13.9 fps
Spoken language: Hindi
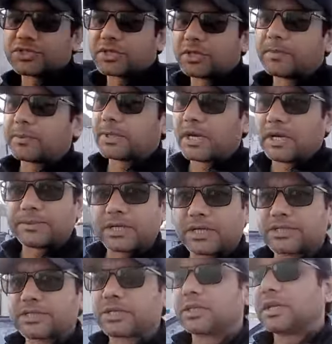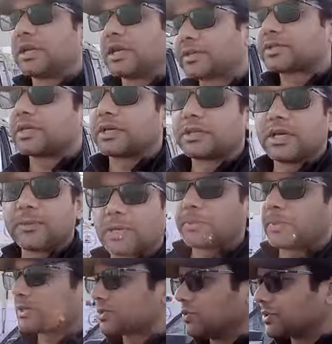इस नंबर पर रबता कर सकते हैं नेक्स्ट देखते हैं हमारे
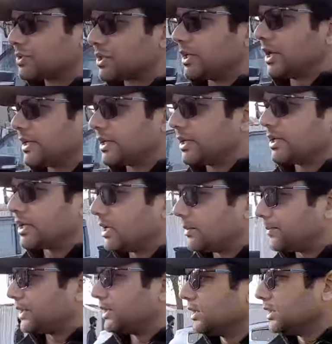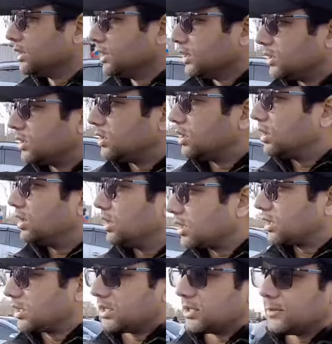पास कौन सी गाड़ी है यहाँ पे और
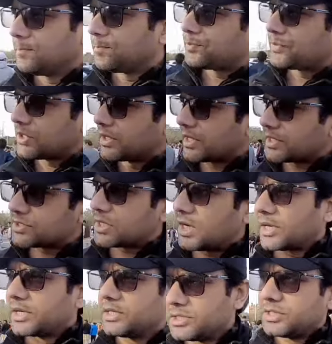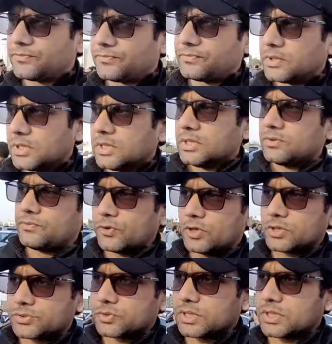नेक्स्ट आ गई जी
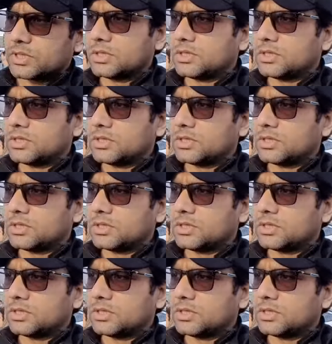फॉर्चूनर